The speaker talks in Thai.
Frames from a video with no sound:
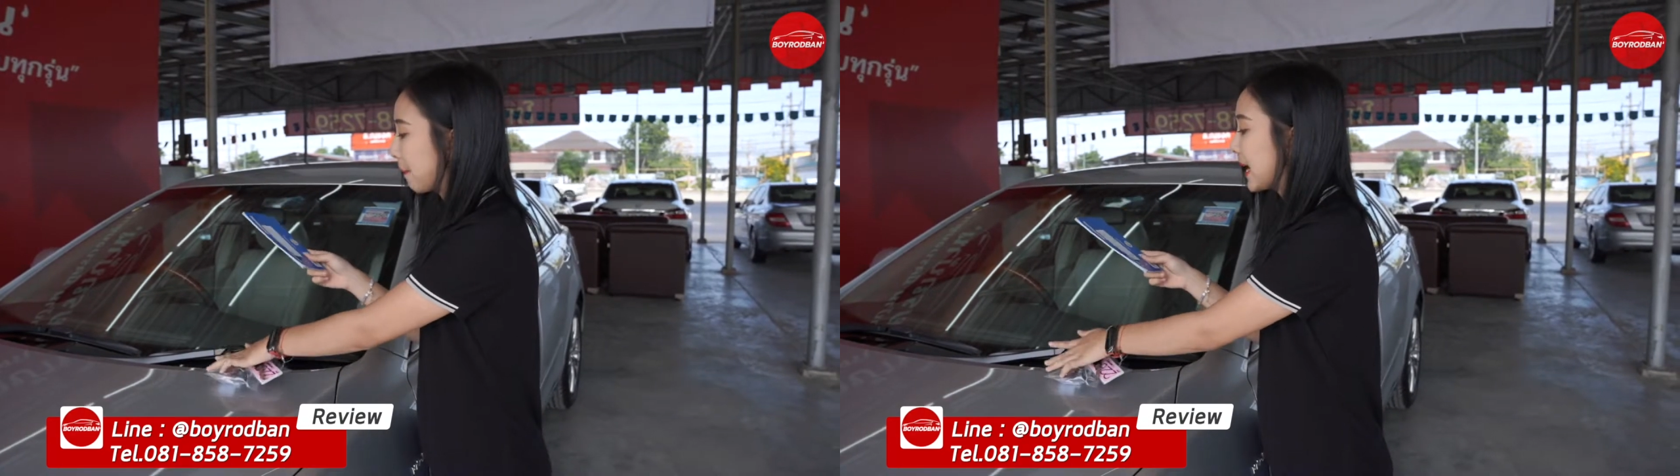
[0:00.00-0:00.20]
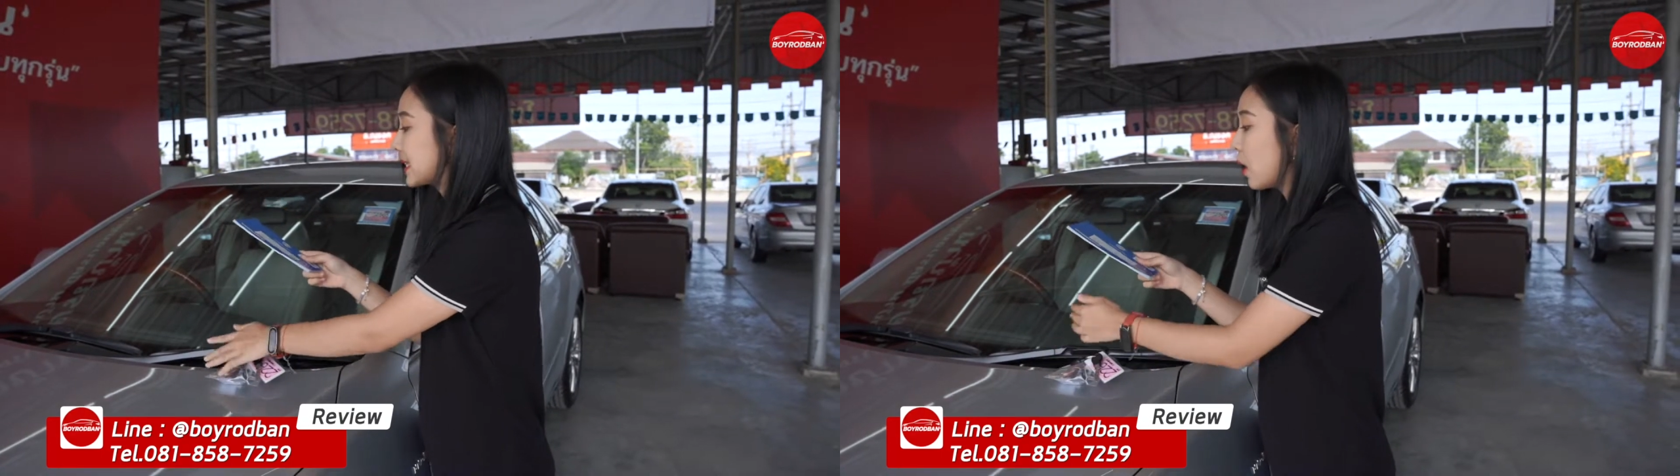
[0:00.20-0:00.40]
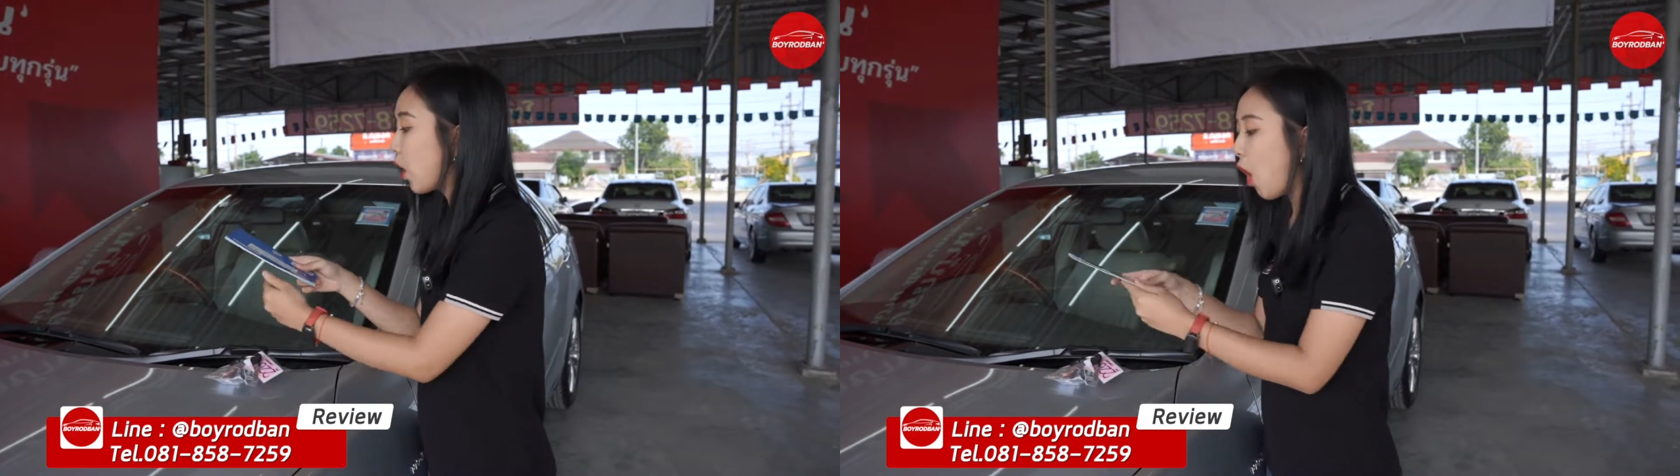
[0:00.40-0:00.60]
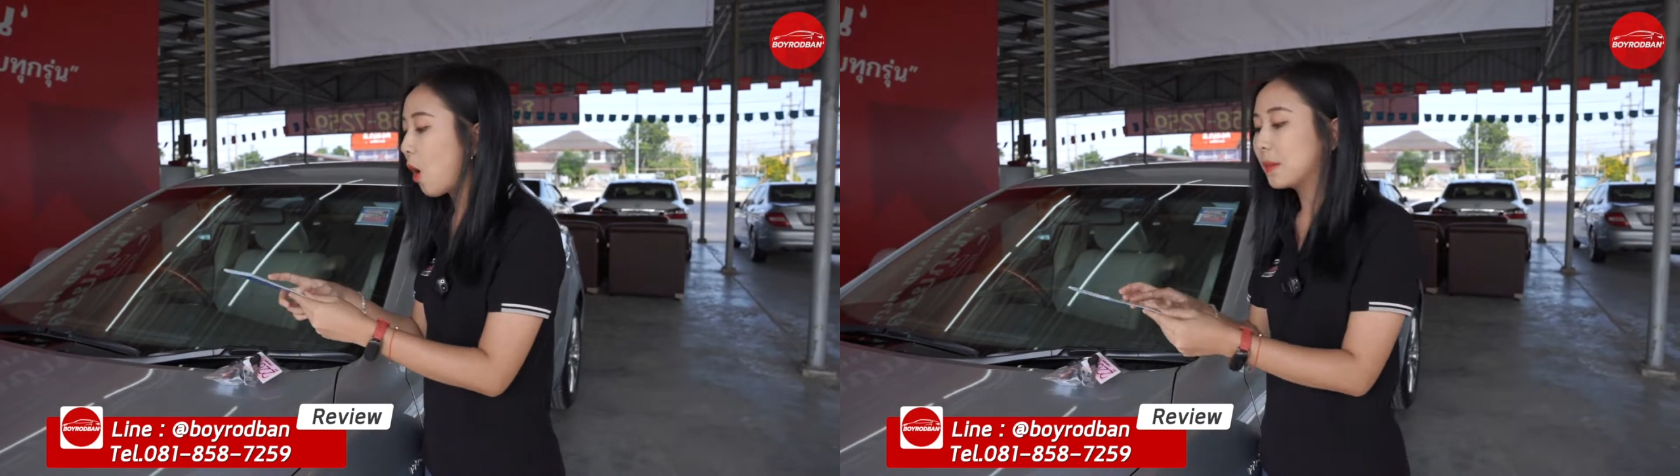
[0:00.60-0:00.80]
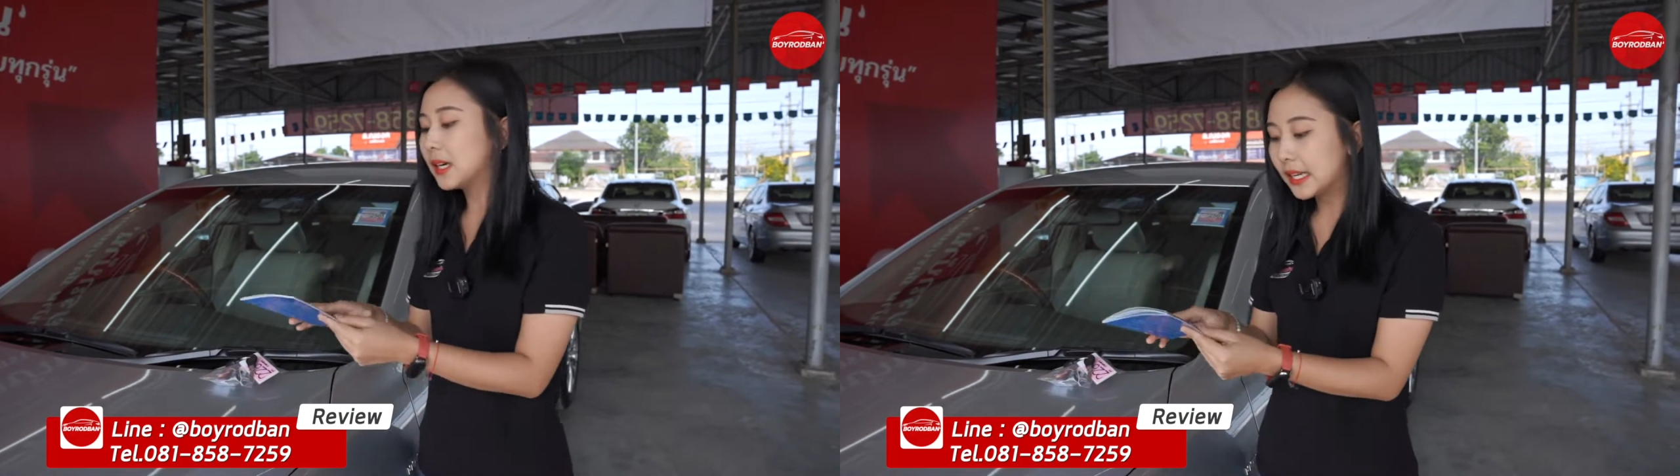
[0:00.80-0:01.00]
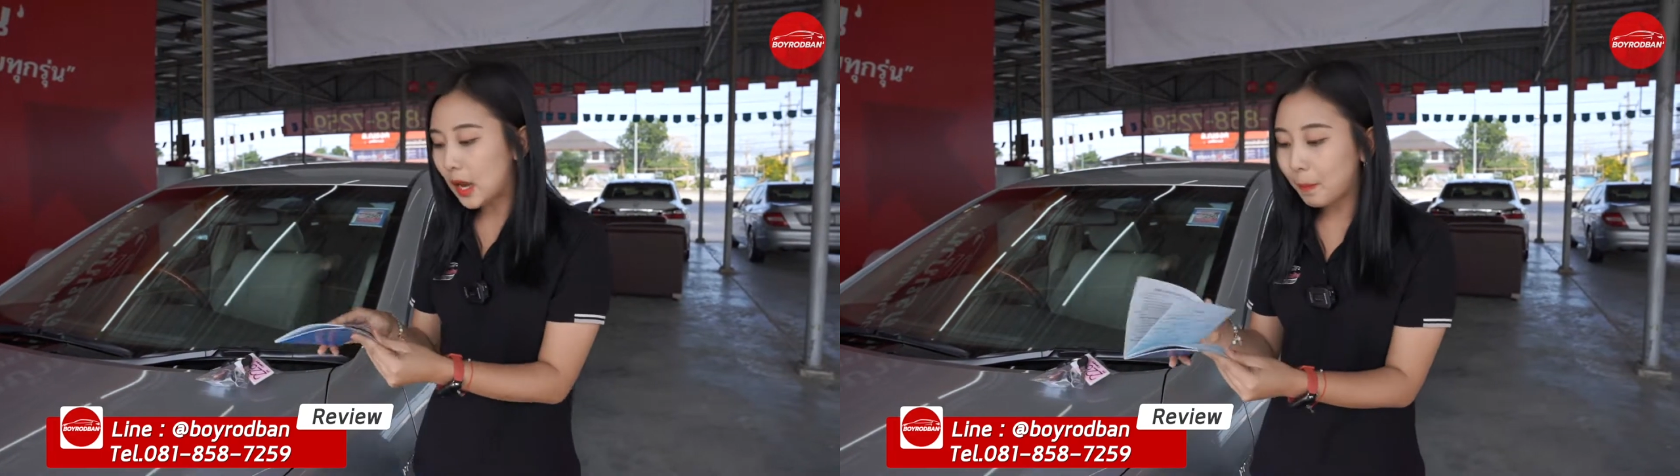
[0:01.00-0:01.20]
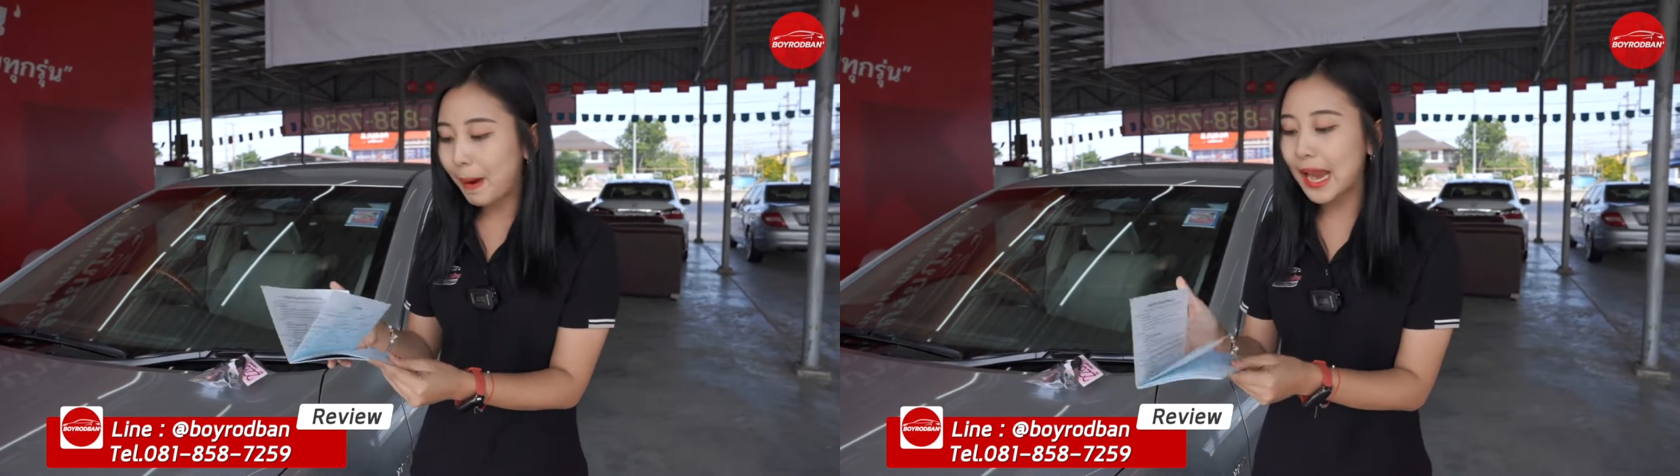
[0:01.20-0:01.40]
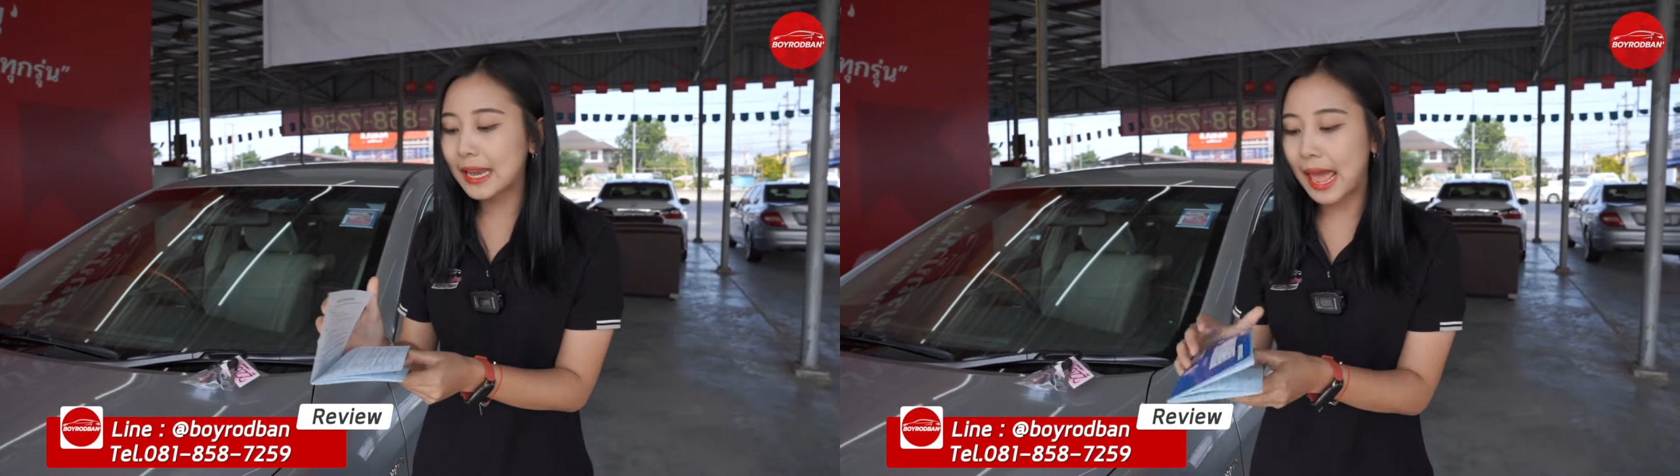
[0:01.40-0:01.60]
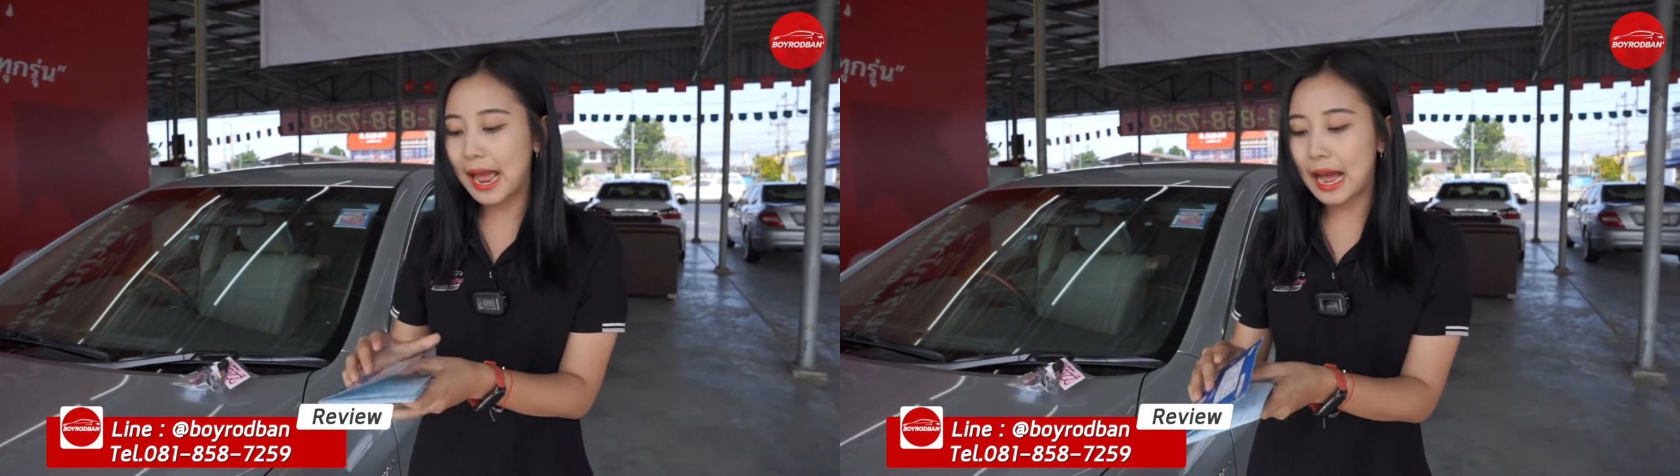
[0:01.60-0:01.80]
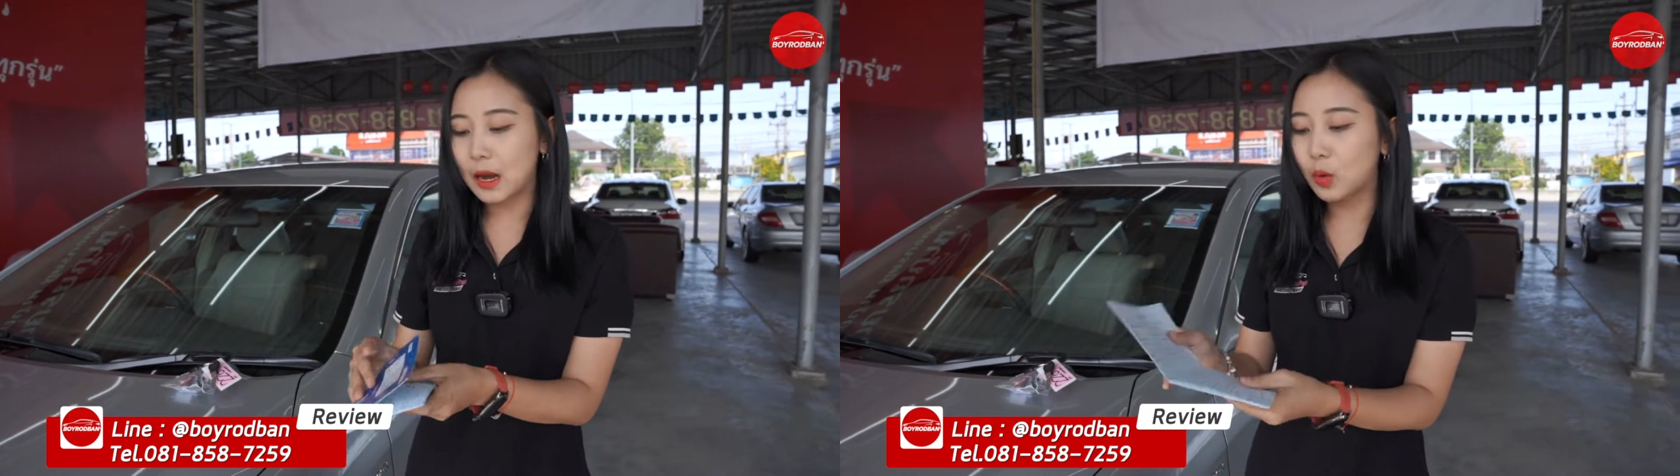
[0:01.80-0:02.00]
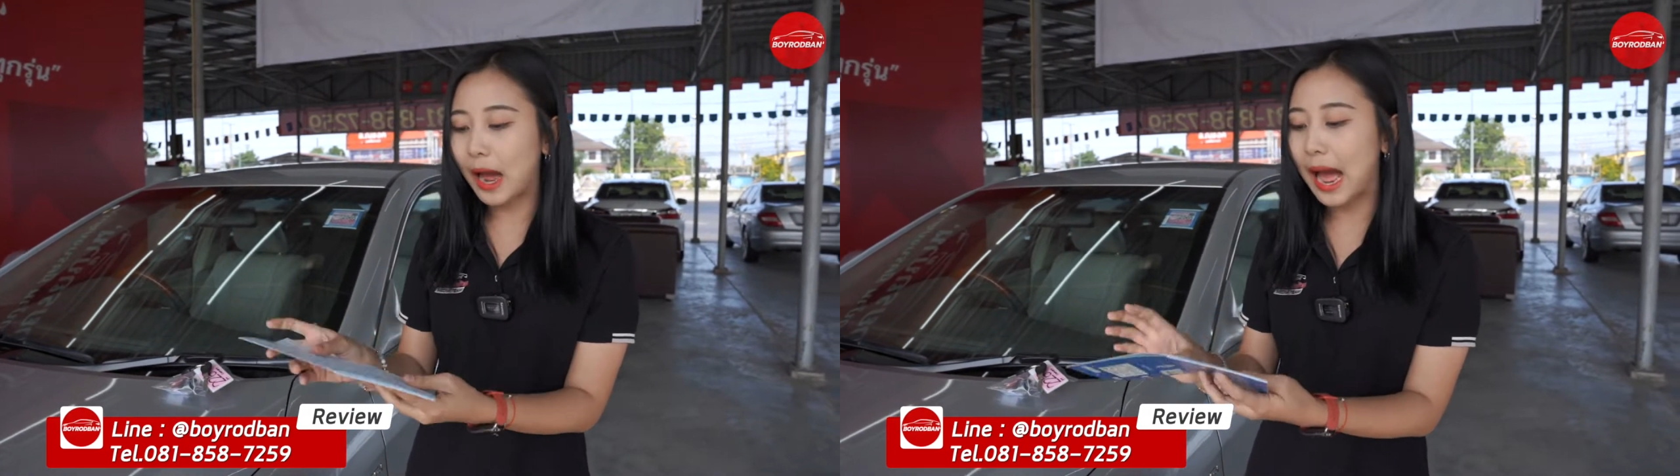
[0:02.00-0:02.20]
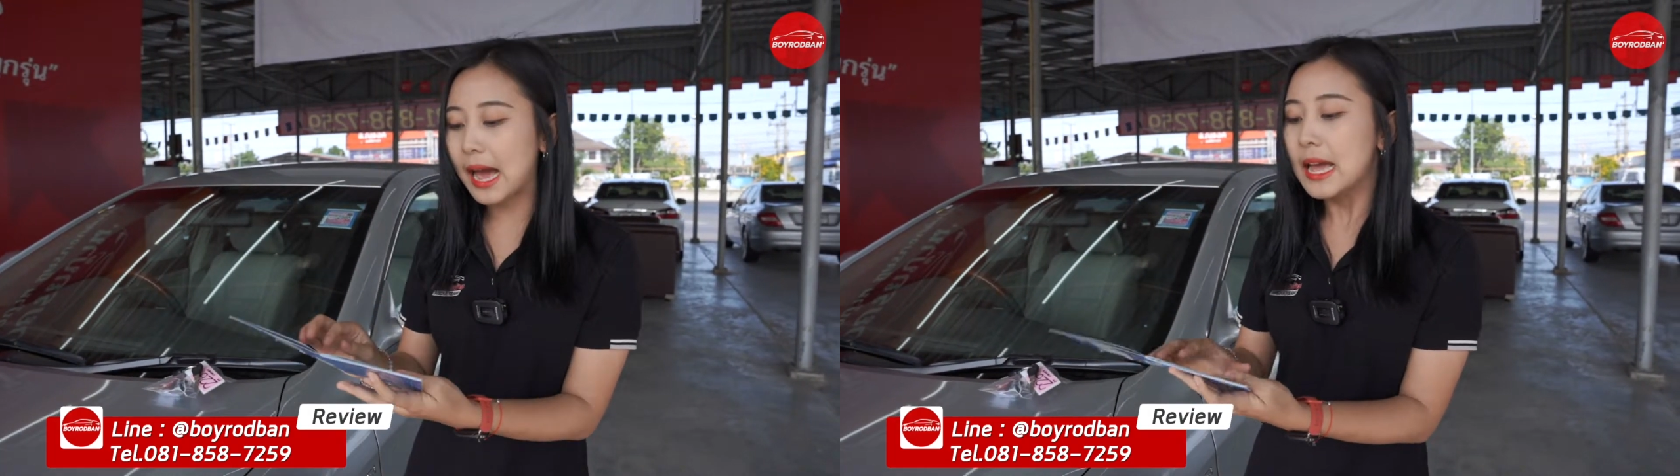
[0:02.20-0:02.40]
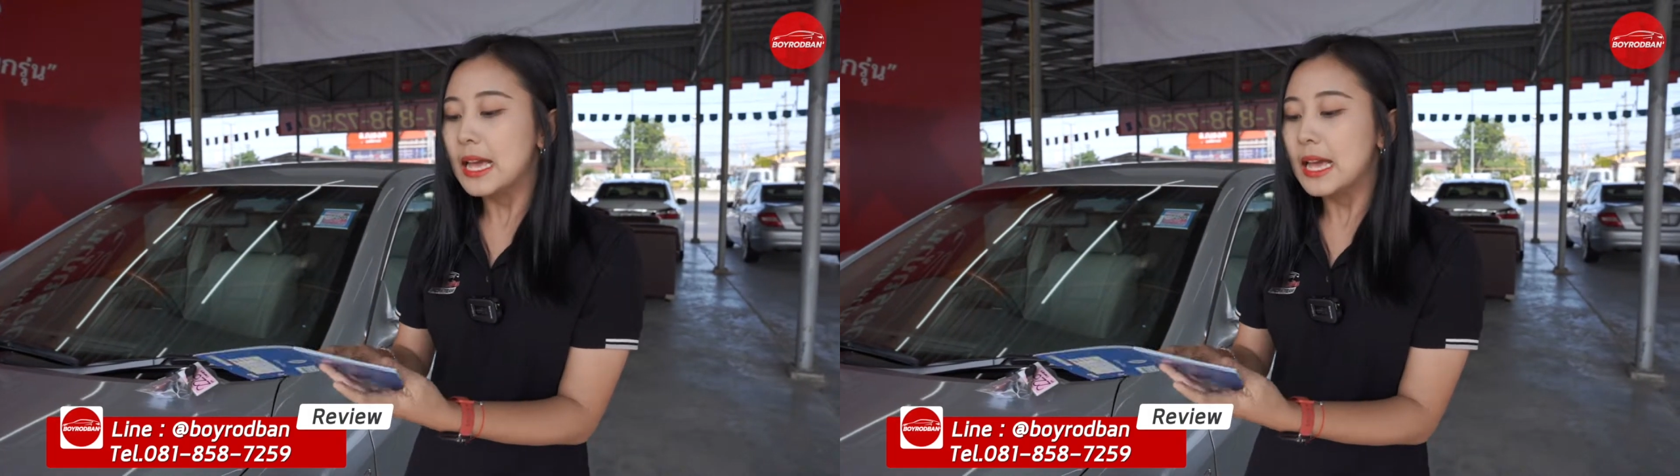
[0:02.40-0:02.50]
เป็นเจ้าของมือเดียวป้ายแดงค่ะลูกค้า